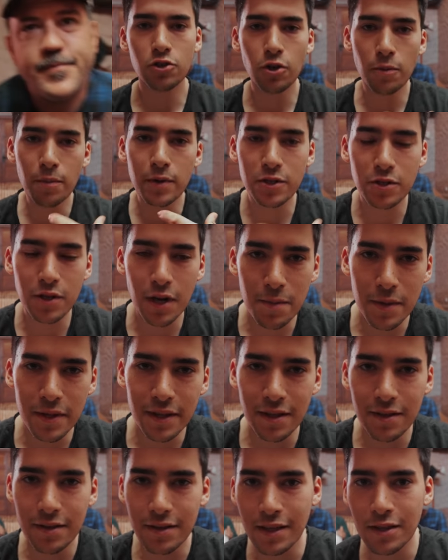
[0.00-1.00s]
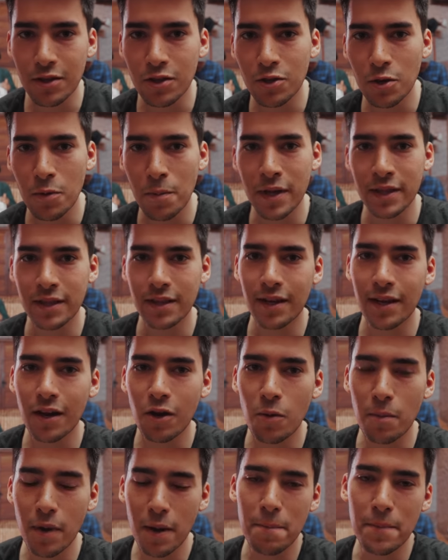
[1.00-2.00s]
Yo personalmente intento
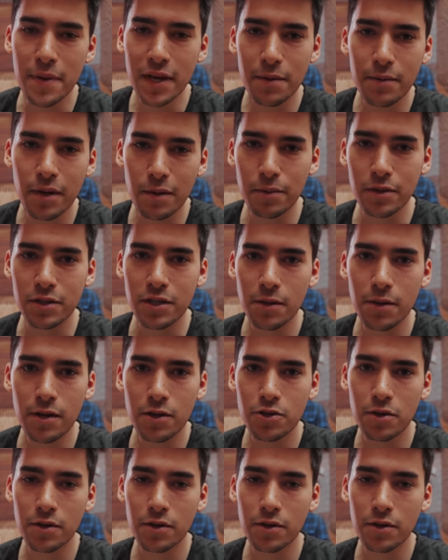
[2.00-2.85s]
mantener lo más minimal posible,